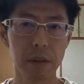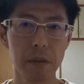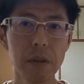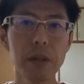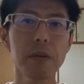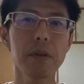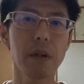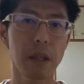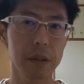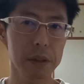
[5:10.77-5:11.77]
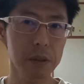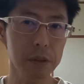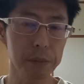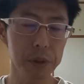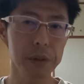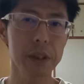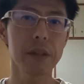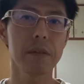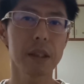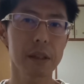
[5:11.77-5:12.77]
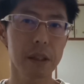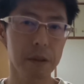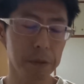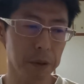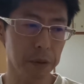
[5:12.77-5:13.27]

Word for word: 言ってることはすごく矛盾してるんですけども、